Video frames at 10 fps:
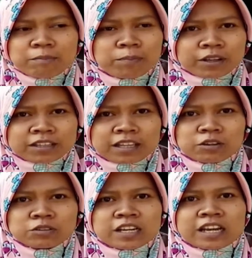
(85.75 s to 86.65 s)
repot,
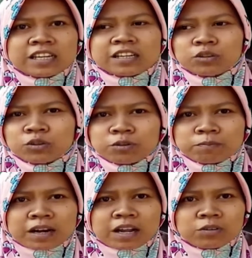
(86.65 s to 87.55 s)
harus naik
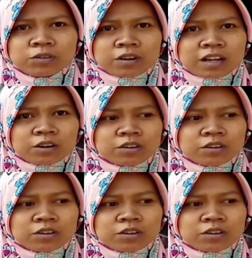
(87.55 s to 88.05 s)
turun perahu.